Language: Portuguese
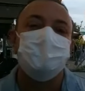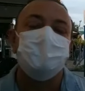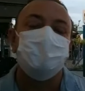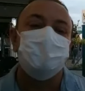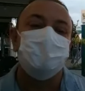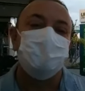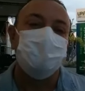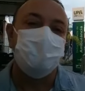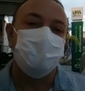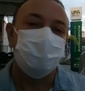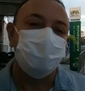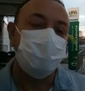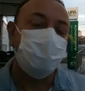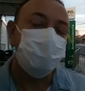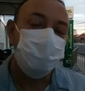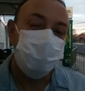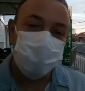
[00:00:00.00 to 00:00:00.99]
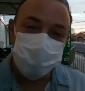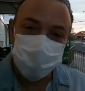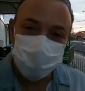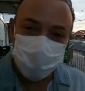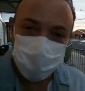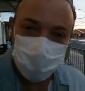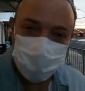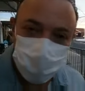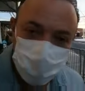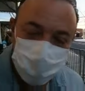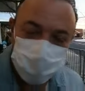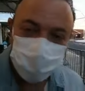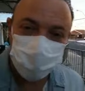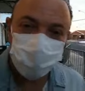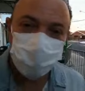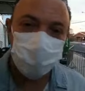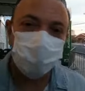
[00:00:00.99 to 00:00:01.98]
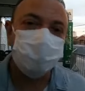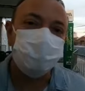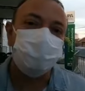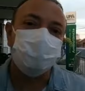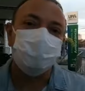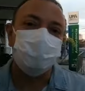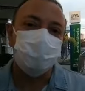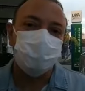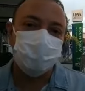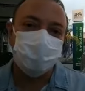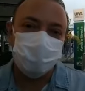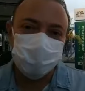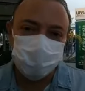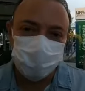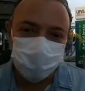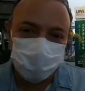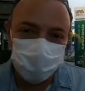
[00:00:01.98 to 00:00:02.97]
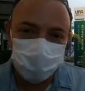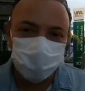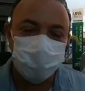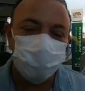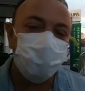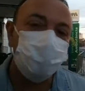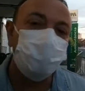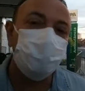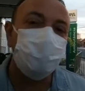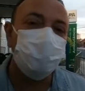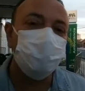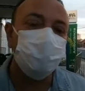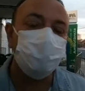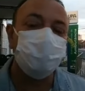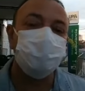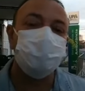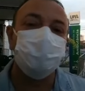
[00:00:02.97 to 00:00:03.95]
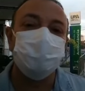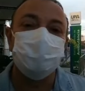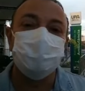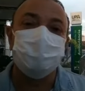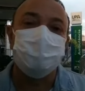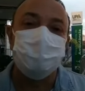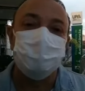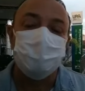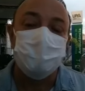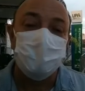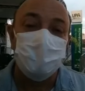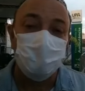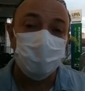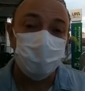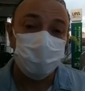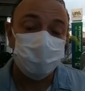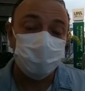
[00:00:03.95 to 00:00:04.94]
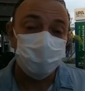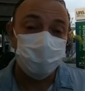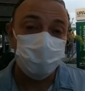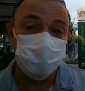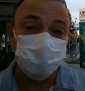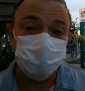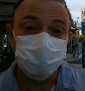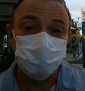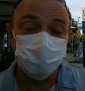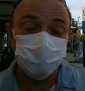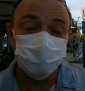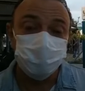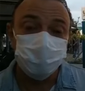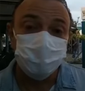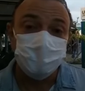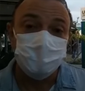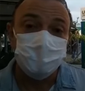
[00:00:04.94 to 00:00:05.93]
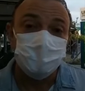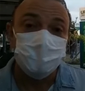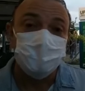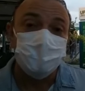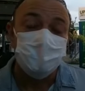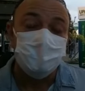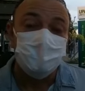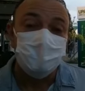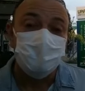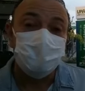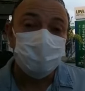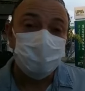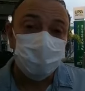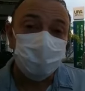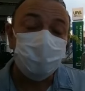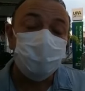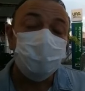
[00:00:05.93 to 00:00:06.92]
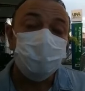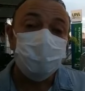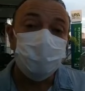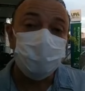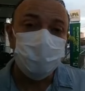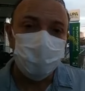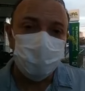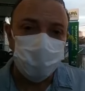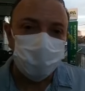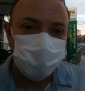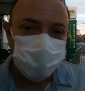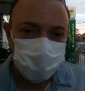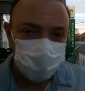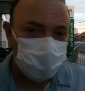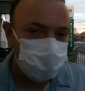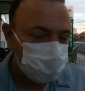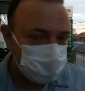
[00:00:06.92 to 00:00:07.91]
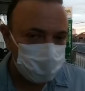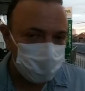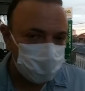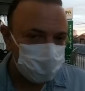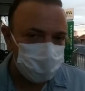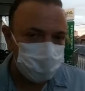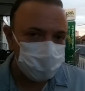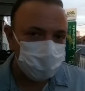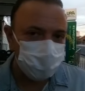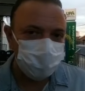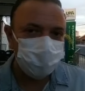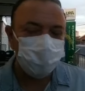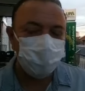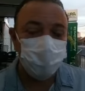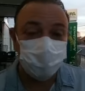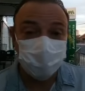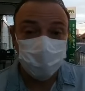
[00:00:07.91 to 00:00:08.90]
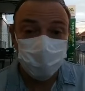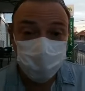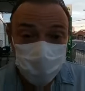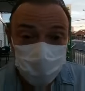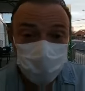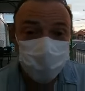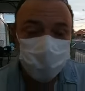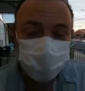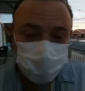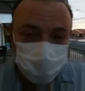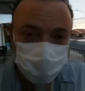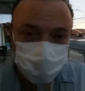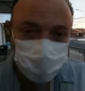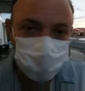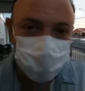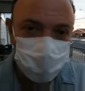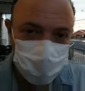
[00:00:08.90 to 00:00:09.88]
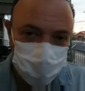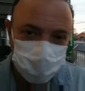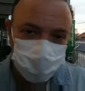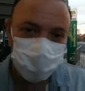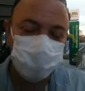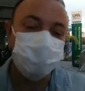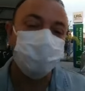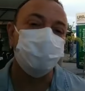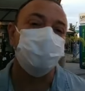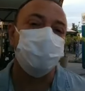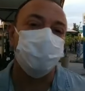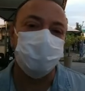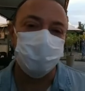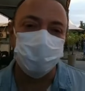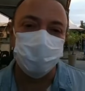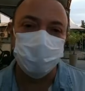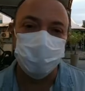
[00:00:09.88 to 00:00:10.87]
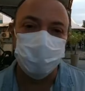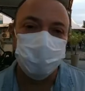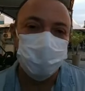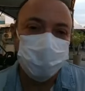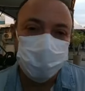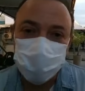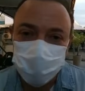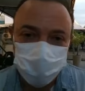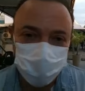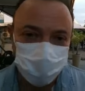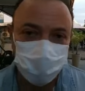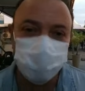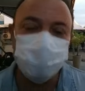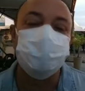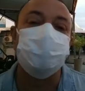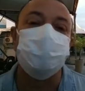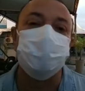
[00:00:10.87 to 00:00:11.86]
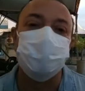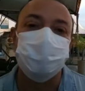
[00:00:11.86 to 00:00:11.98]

é, já havíamos feito isso no final de semana, estamos acompanhando a vacinação. Mas aqui o que, é que eu quero conversar com vocês de forma muito franca, muito franca. O atendimento,